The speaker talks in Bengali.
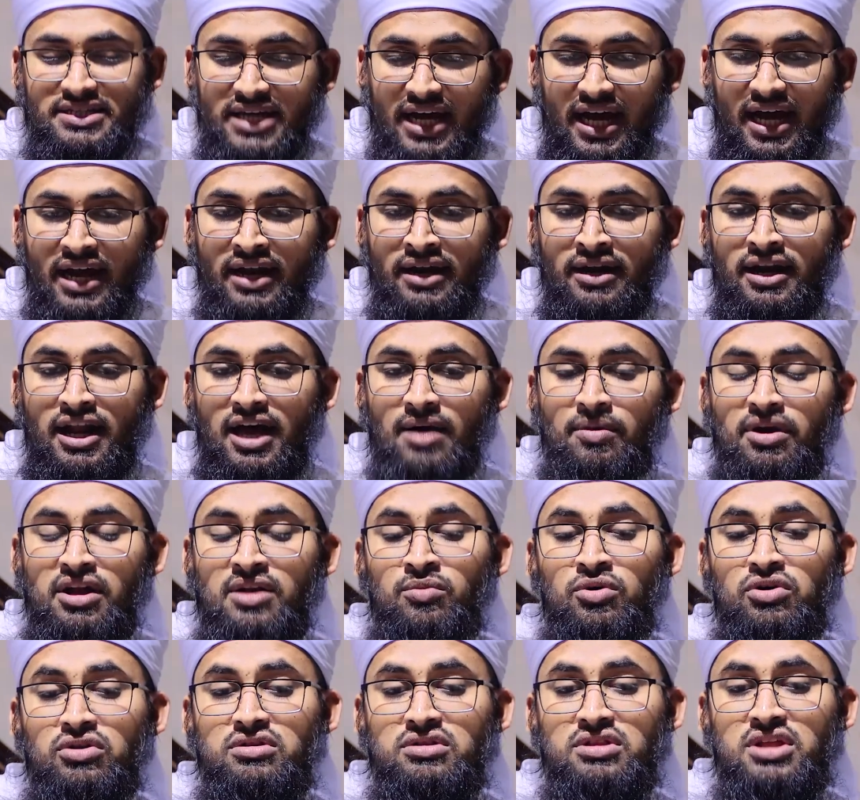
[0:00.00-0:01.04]
জাহান নামের
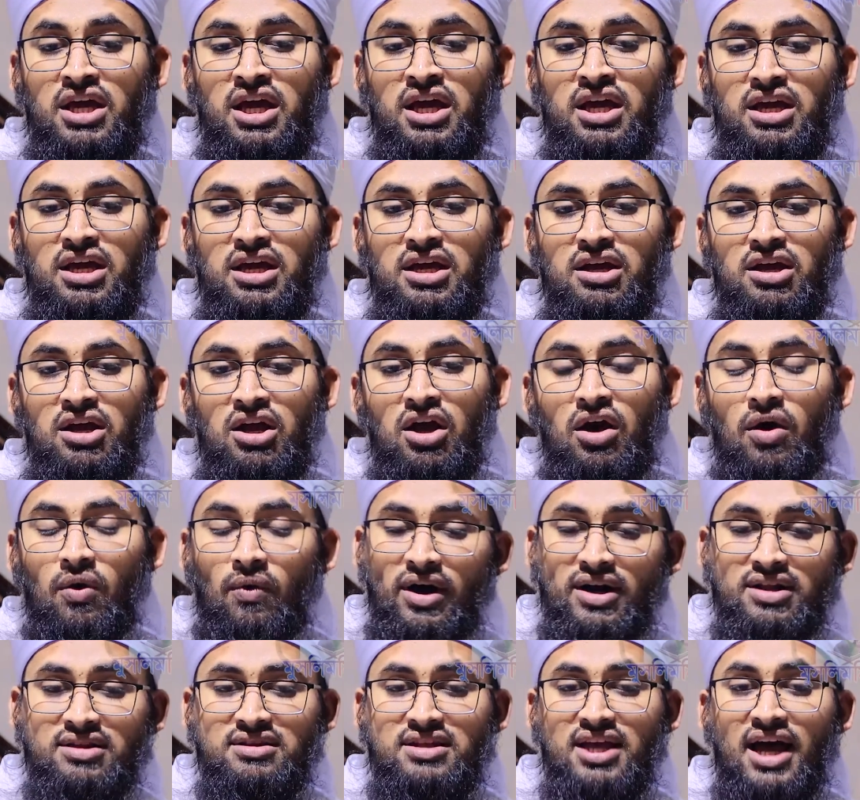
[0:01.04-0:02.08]
মধ্যে
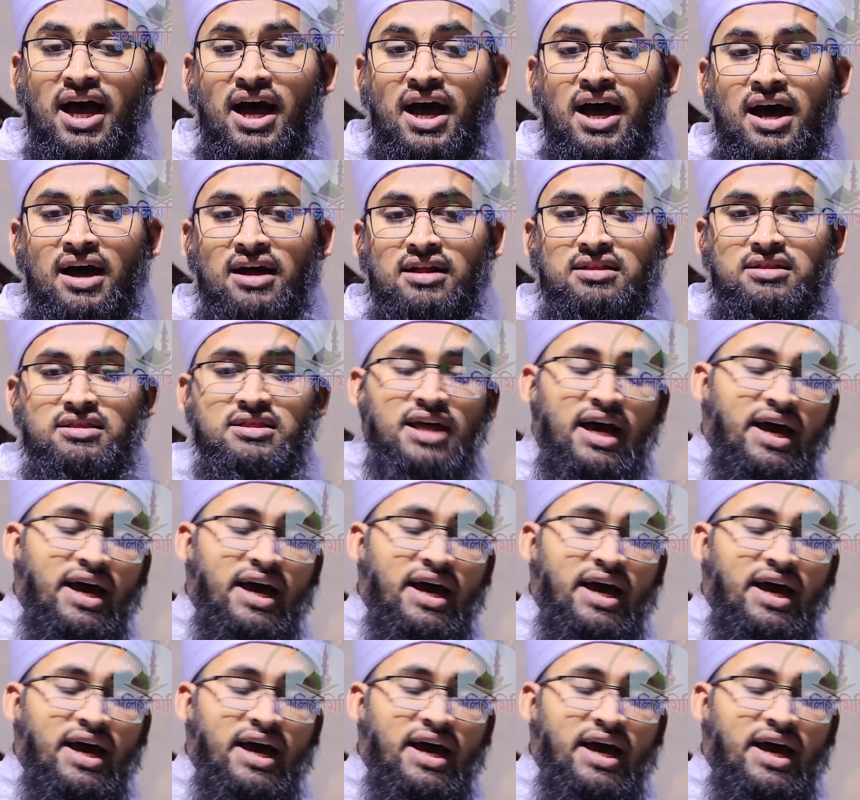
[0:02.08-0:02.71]
অর্থাৎ